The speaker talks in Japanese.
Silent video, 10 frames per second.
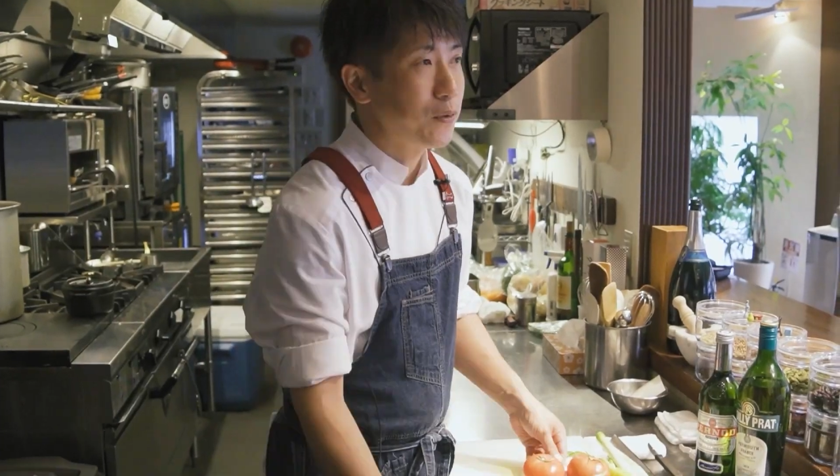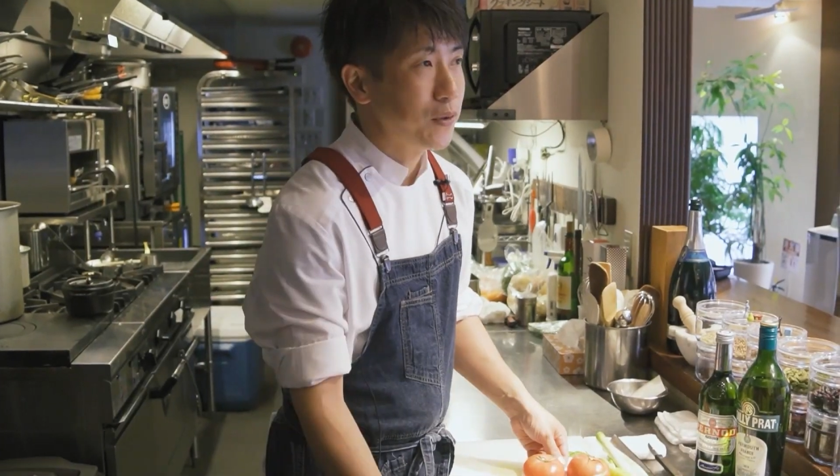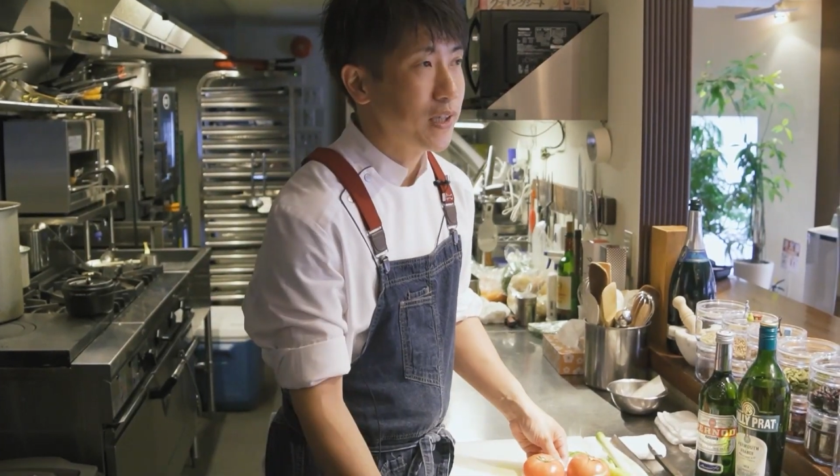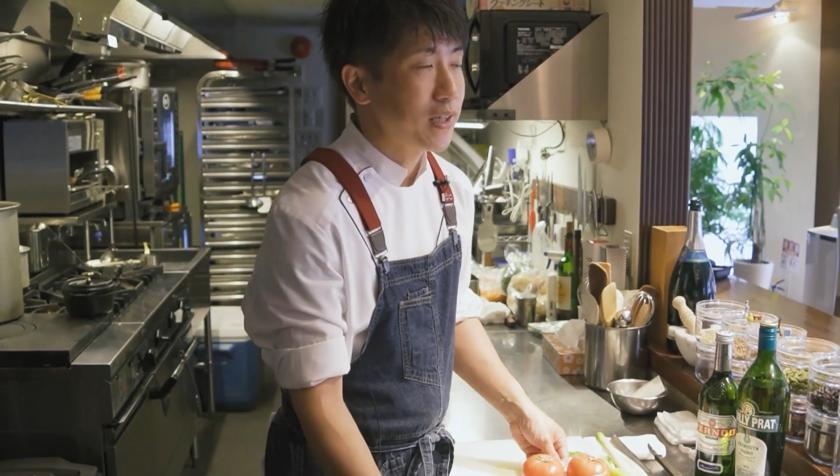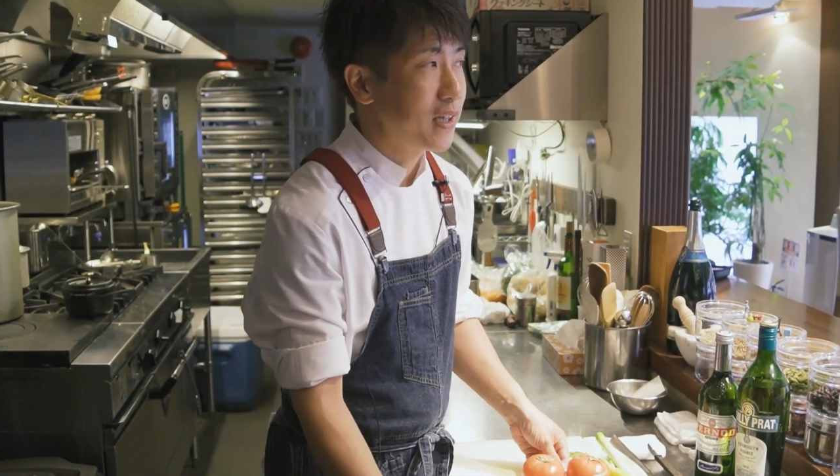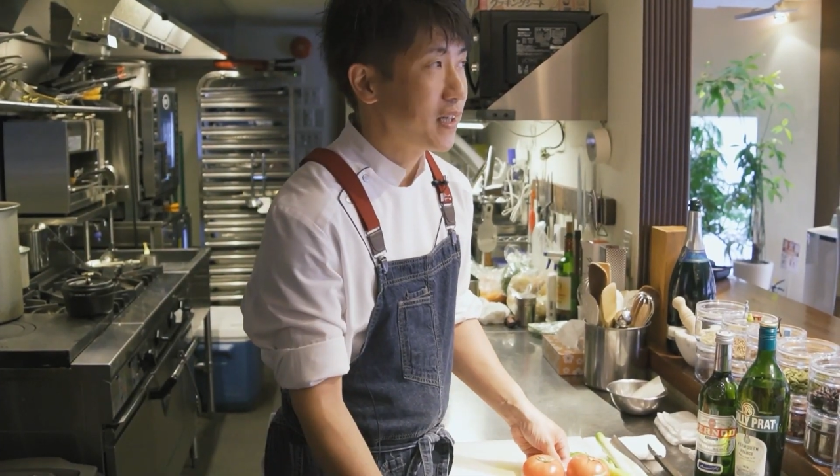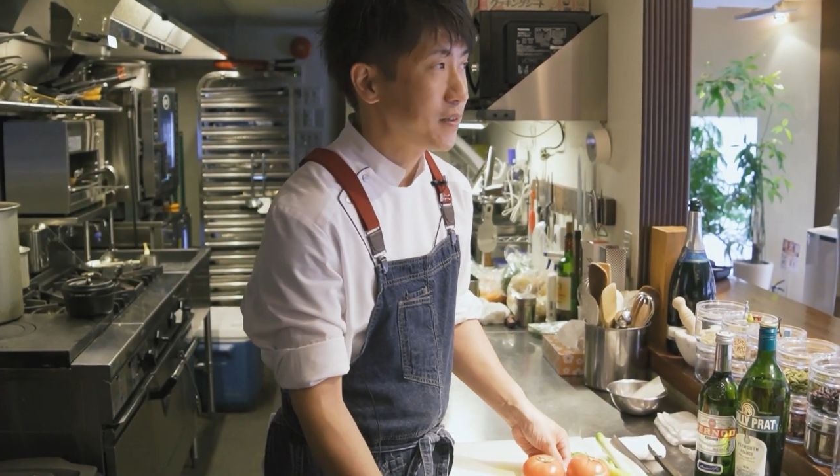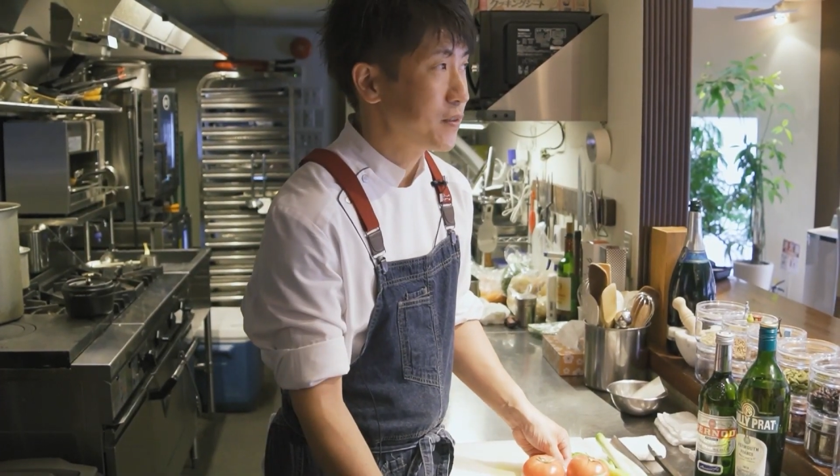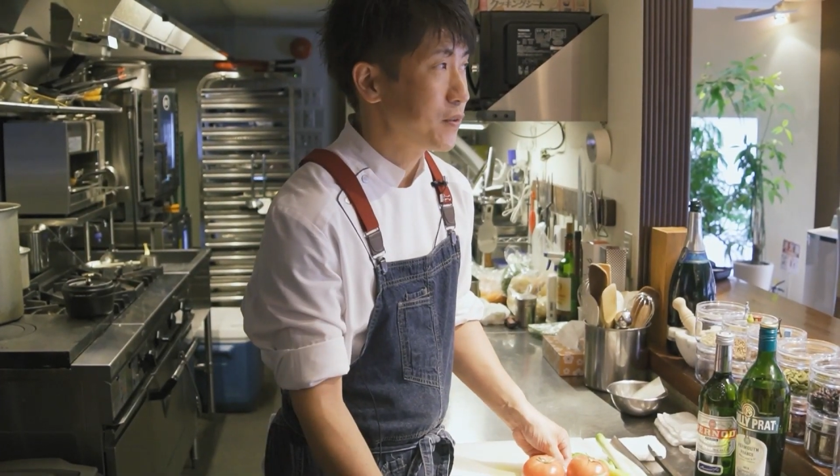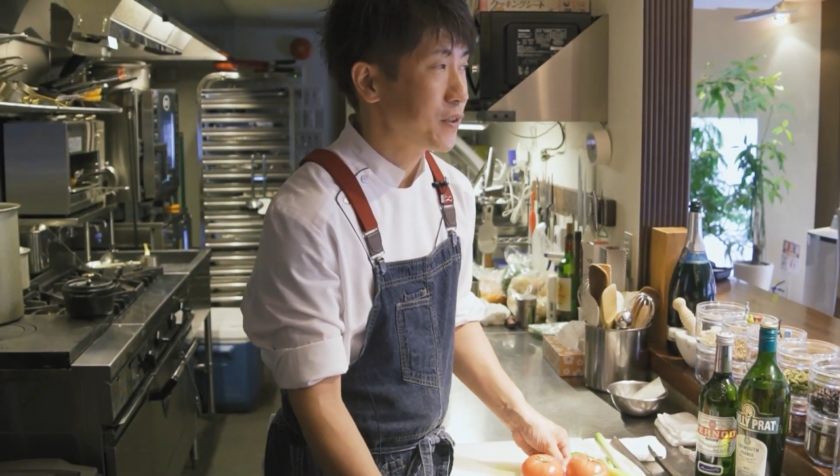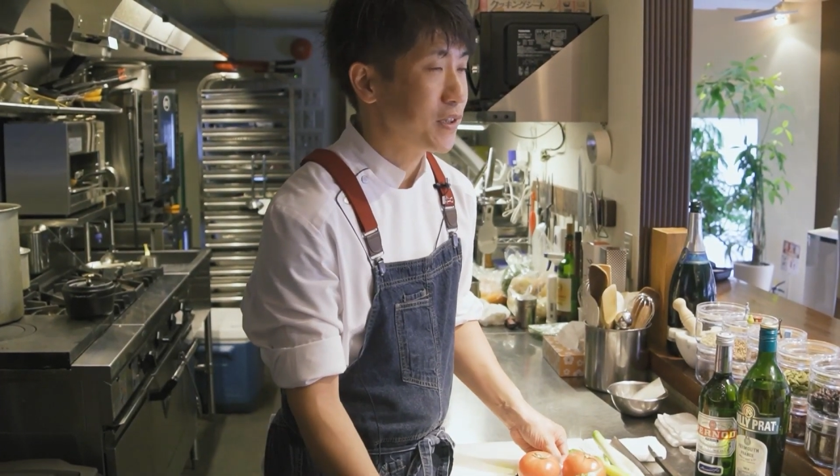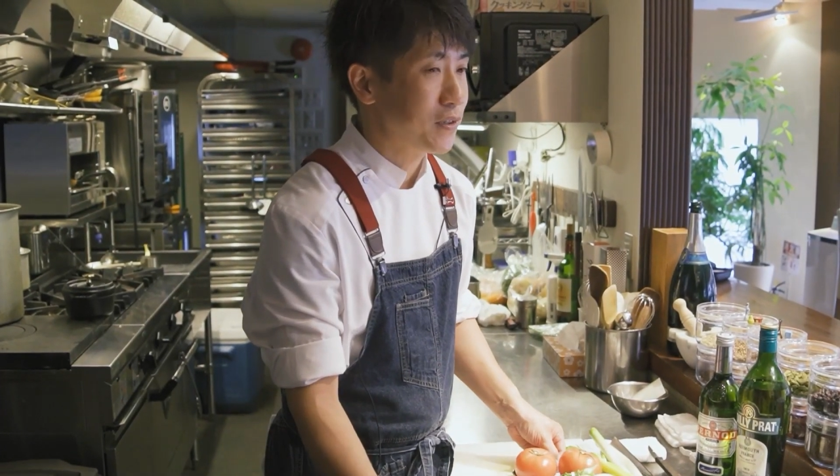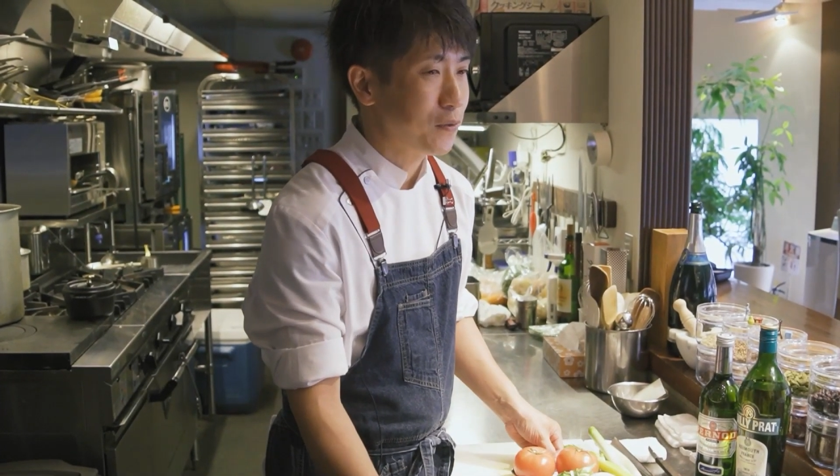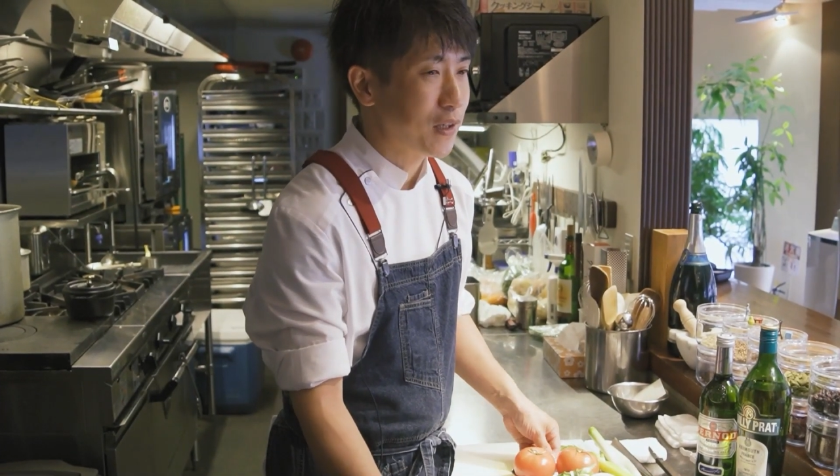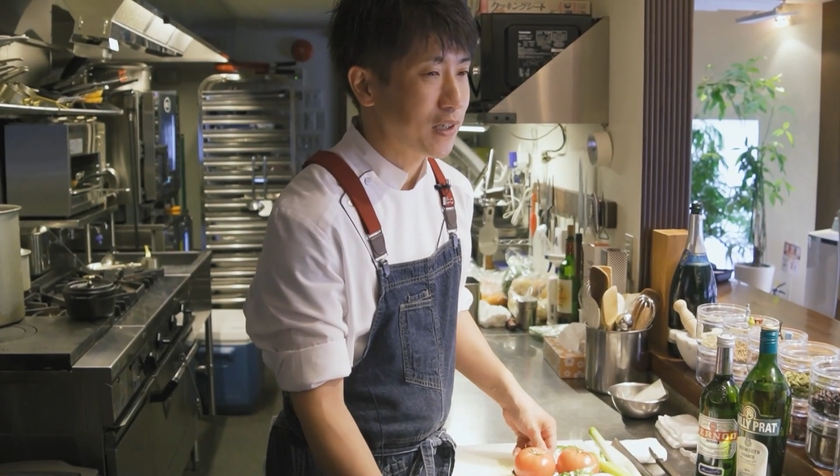これから少し
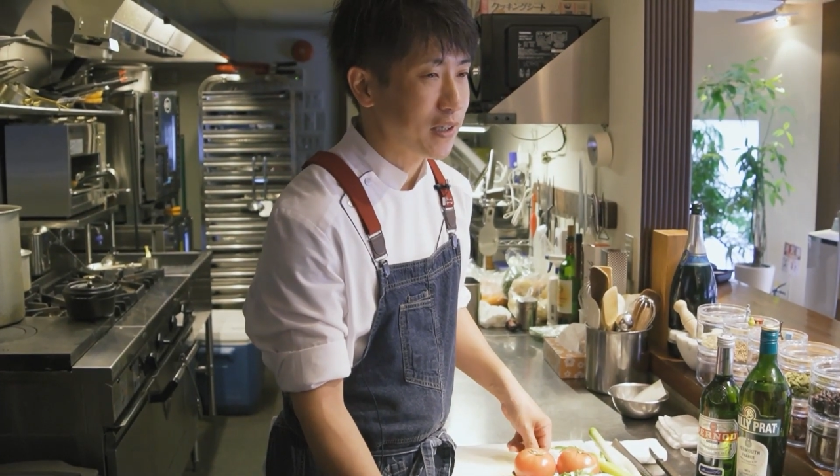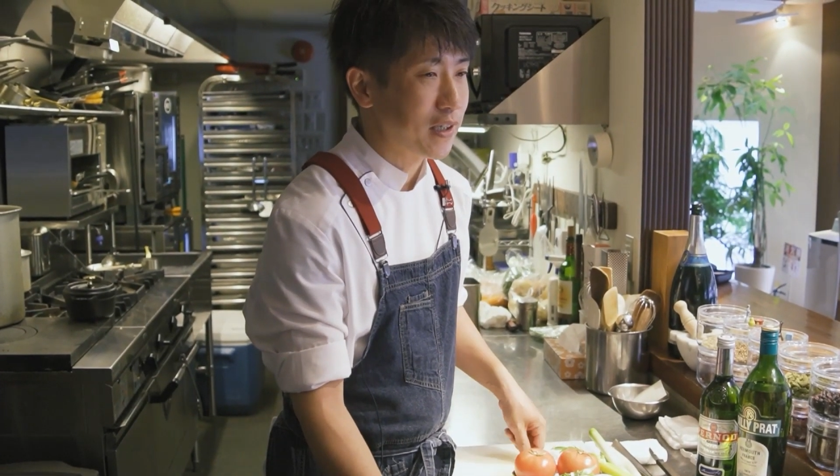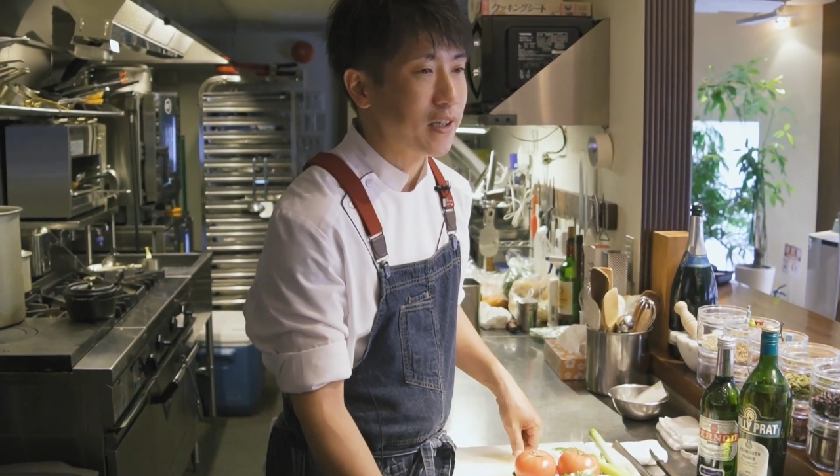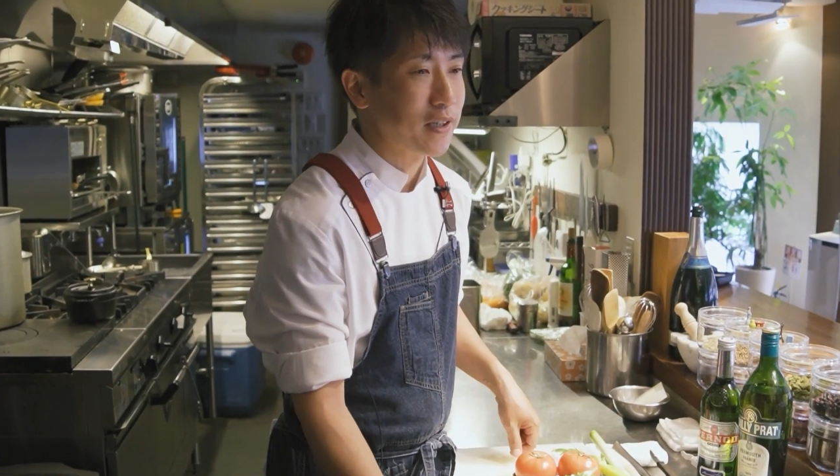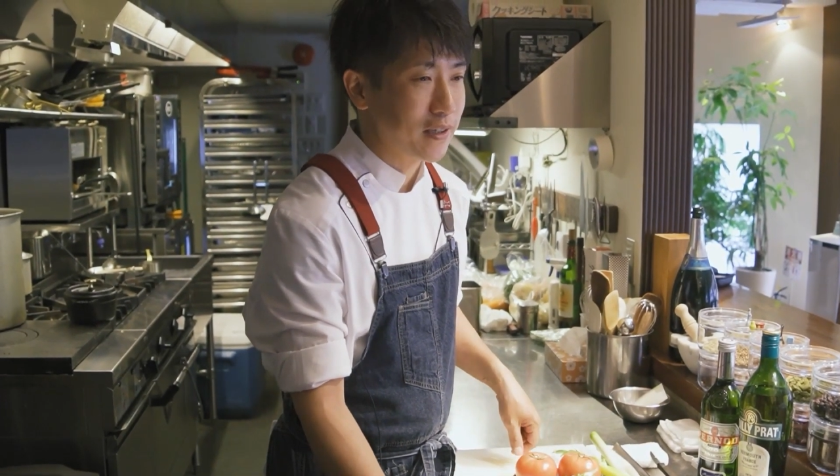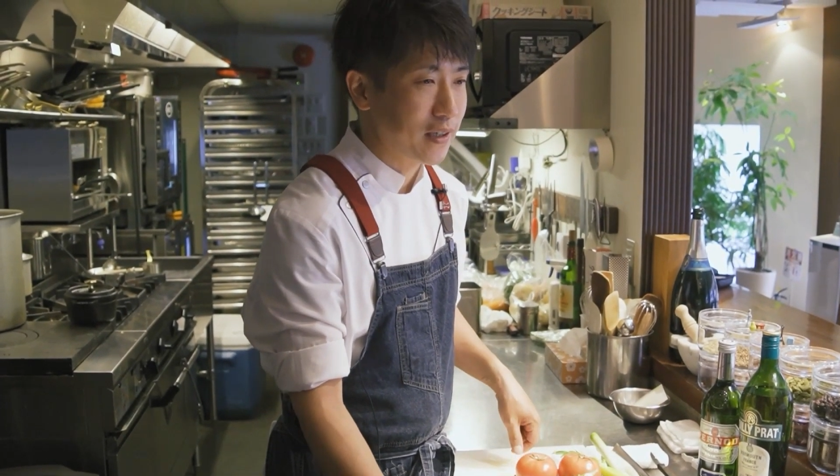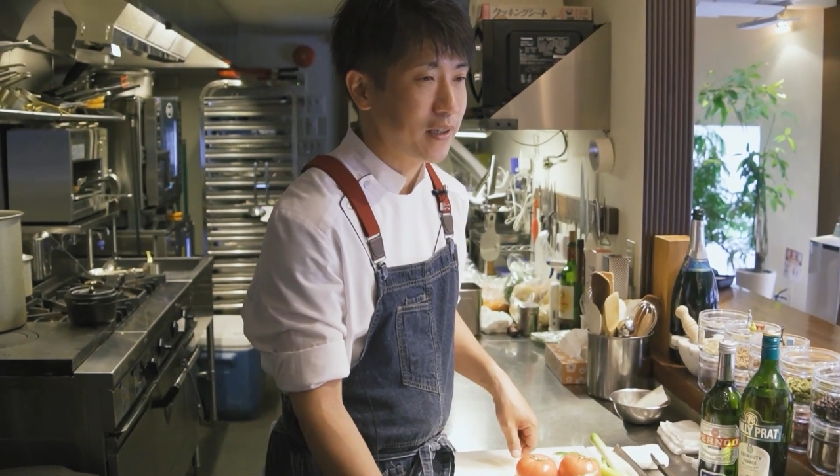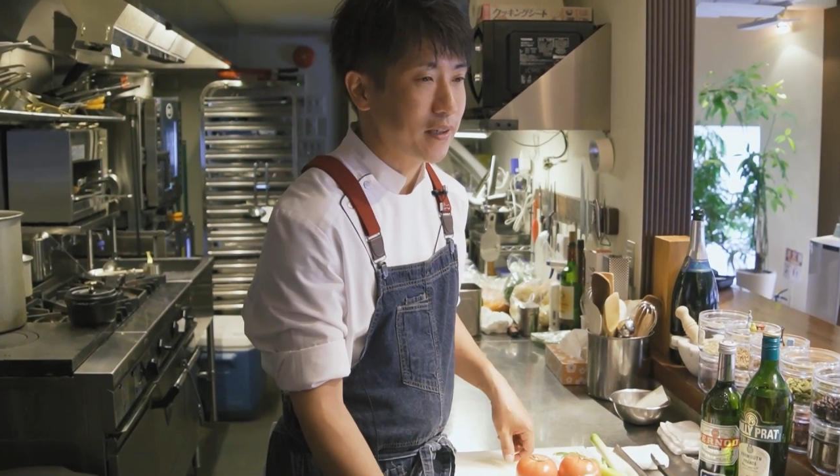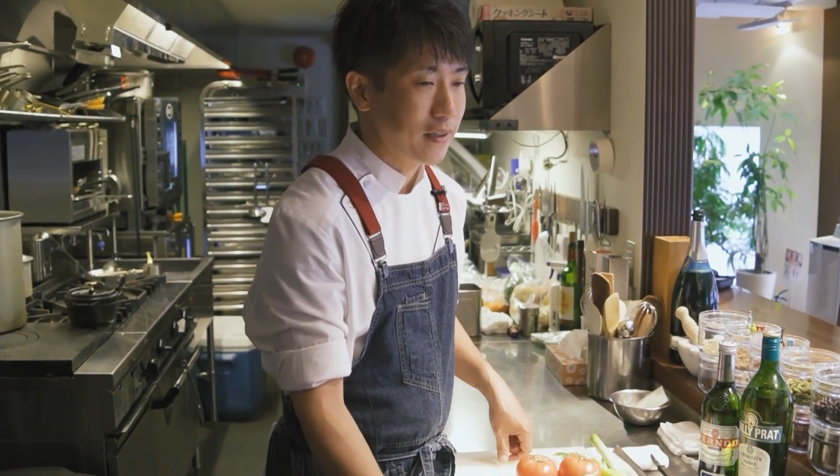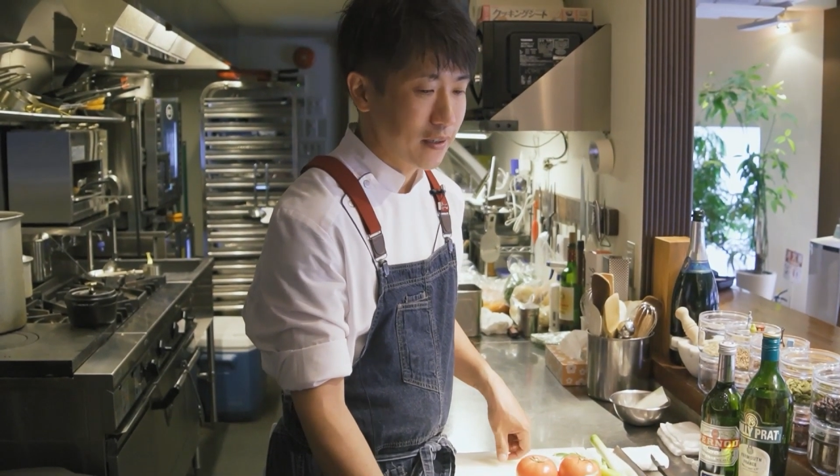初夏にかけて、